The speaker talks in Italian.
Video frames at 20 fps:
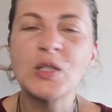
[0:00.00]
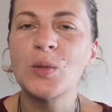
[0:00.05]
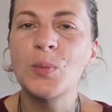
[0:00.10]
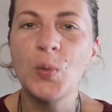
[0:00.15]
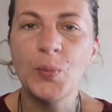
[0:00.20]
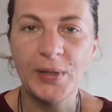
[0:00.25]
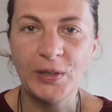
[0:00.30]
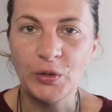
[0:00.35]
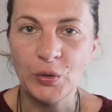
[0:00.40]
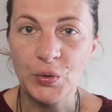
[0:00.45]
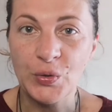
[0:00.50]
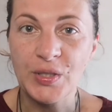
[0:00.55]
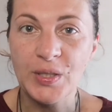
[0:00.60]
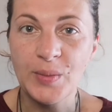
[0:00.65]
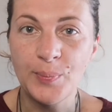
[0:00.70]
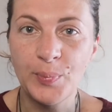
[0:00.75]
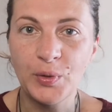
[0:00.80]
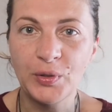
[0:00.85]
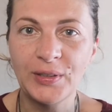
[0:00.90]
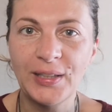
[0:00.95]
questo momento
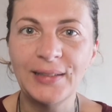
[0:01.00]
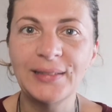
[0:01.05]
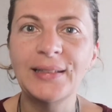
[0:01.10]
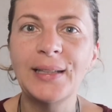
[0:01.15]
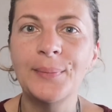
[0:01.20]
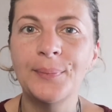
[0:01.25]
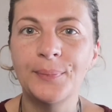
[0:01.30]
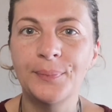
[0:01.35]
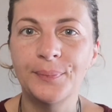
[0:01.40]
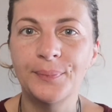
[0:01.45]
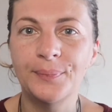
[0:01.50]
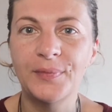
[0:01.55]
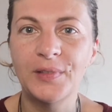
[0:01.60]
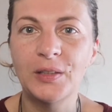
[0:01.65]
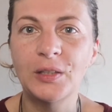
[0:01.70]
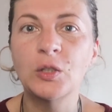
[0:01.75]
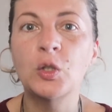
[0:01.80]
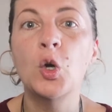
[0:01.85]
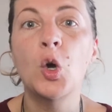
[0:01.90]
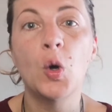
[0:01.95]
così importante
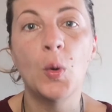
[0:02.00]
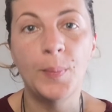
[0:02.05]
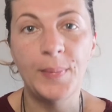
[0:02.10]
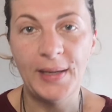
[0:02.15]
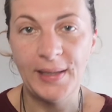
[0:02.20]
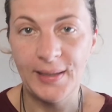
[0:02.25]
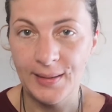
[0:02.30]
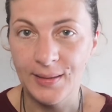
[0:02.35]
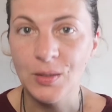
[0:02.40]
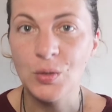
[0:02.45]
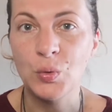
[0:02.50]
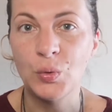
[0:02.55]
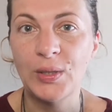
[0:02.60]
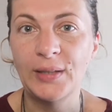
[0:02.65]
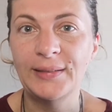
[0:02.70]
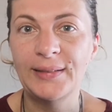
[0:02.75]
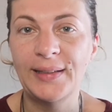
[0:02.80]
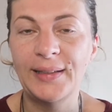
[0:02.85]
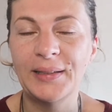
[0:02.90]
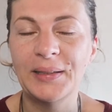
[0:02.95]
come
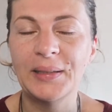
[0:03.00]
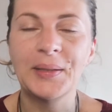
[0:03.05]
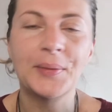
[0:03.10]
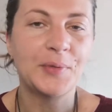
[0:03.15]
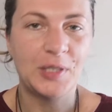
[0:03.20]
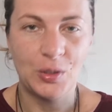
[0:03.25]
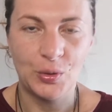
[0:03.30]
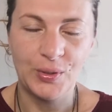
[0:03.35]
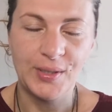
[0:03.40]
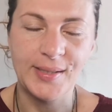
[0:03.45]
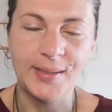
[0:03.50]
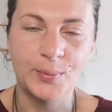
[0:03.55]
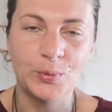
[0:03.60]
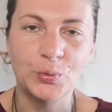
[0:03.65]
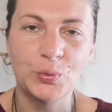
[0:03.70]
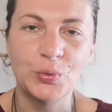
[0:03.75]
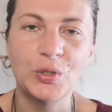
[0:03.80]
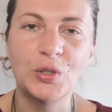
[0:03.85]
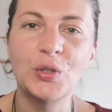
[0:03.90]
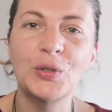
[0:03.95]
sulla Terra, visto che
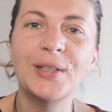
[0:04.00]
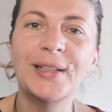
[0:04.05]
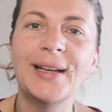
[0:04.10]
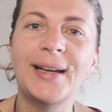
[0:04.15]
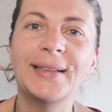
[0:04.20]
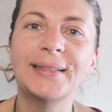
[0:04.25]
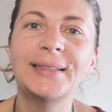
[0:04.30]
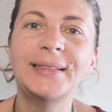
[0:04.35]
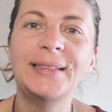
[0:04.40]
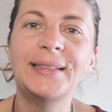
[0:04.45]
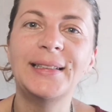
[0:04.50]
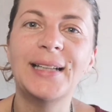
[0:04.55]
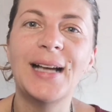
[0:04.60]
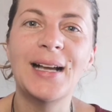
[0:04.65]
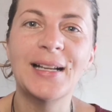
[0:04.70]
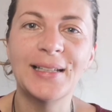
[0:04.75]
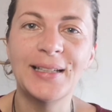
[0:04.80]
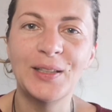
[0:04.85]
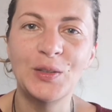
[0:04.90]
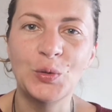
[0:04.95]
siamo tutti collegati,
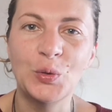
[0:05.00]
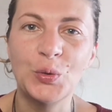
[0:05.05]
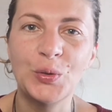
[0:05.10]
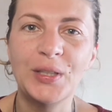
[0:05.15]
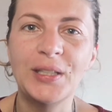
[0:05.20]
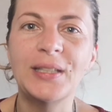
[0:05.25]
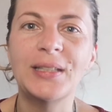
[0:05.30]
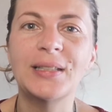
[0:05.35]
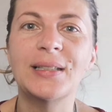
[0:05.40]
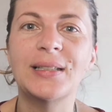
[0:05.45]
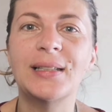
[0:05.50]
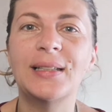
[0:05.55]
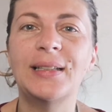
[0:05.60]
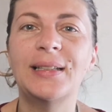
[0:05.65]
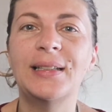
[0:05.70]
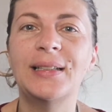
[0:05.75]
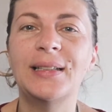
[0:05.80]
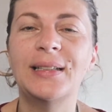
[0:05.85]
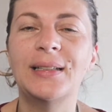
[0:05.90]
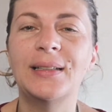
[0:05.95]
anche noi
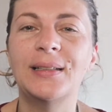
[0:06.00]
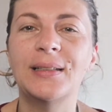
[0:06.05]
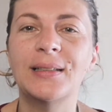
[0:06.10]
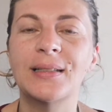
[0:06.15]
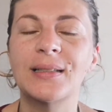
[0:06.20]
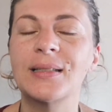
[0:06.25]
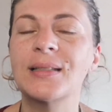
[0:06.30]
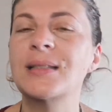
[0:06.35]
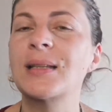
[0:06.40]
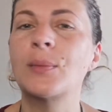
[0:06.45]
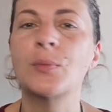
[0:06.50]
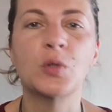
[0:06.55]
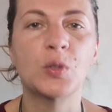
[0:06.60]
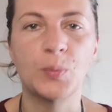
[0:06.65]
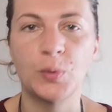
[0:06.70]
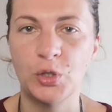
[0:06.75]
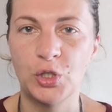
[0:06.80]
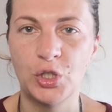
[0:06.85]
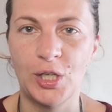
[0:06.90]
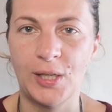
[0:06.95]
eh, stiamo
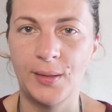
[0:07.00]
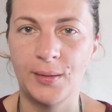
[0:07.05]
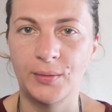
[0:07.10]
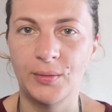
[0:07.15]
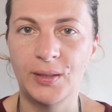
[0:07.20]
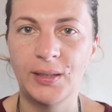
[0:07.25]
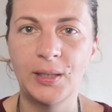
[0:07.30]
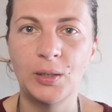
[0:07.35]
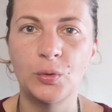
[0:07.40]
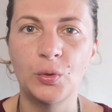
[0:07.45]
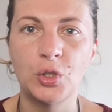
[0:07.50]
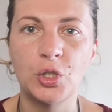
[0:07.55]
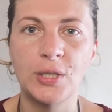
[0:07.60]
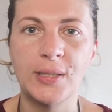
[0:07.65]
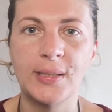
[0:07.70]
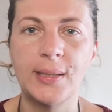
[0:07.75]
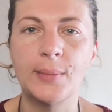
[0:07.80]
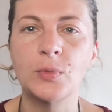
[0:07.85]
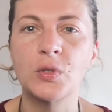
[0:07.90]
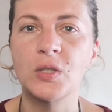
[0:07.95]
sbocciando, anche noi
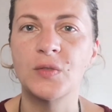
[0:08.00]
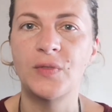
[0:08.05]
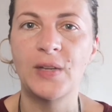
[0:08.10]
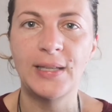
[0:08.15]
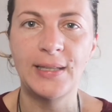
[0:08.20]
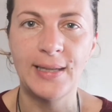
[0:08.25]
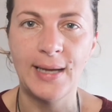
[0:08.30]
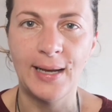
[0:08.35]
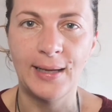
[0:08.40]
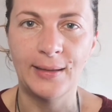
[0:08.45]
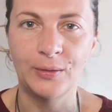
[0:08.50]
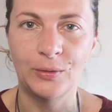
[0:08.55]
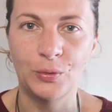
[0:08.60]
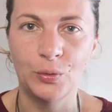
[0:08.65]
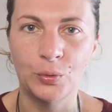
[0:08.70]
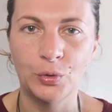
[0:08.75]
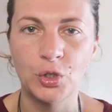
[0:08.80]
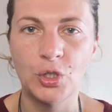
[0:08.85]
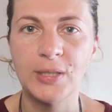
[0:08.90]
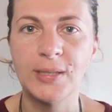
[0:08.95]
ci stiamo
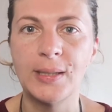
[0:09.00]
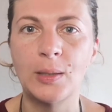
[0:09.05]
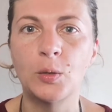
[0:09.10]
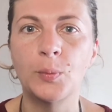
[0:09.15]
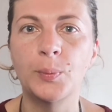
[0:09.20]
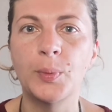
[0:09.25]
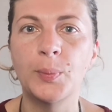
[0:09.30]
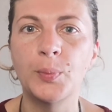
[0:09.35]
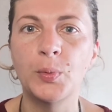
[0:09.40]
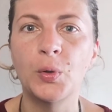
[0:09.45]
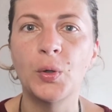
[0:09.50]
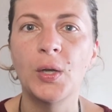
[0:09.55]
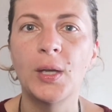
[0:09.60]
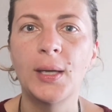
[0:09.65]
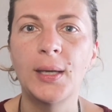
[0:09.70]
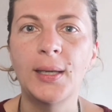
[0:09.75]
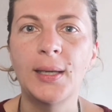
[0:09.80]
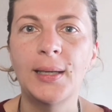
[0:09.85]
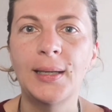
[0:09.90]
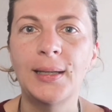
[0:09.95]
svegliando, ci stanno proprio
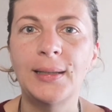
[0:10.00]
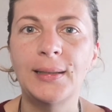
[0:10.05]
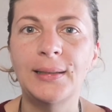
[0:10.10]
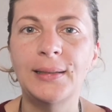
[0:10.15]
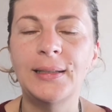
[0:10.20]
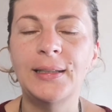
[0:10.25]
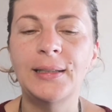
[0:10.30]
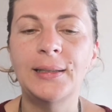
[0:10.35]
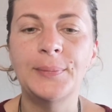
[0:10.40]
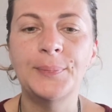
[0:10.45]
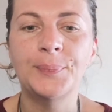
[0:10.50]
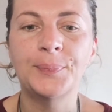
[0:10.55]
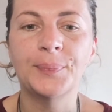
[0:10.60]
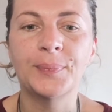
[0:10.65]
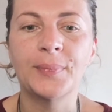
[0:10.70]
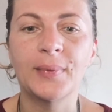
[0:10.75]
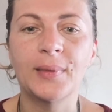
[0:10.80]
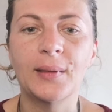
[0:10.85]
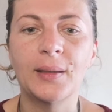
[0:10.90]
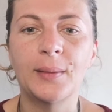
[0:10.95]

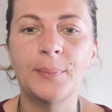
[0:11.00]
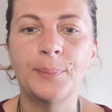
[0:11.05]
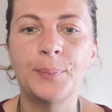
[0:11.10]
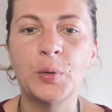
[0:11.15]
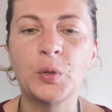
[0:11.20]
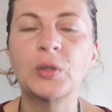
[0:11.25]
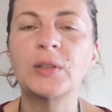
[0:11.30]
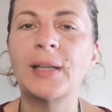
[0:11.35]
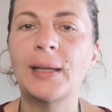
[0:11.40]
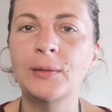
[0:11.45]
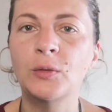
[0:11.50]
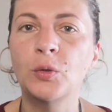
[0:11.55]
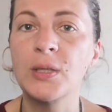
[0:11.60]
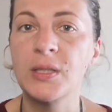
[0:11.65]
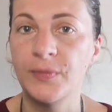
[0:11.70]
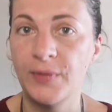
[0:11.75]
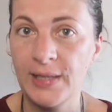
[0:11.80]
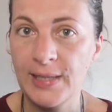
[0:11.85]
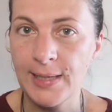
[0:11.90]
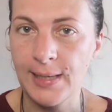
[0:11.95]
ehm,
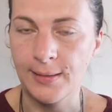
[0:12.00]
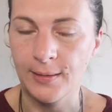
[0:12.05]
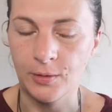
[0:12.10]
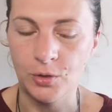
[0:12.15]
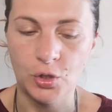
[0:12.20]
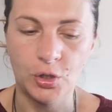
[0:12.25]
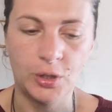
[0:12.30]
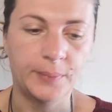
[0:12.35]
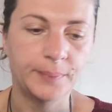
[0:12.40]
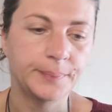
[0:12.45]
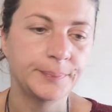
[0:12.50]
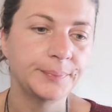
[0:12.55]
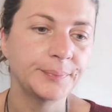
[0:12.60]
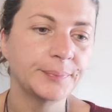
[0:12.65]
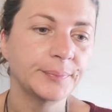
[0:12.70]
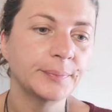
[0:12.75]
portando a svegliarci.